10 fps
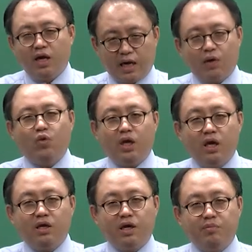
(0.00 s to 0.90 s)
라고
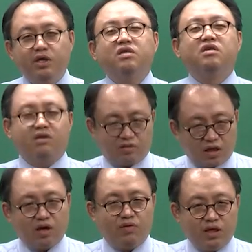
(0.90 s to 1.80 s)
얘기하면
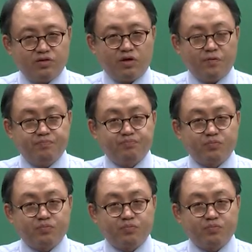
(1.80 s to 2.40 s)
그렇다고 하죠.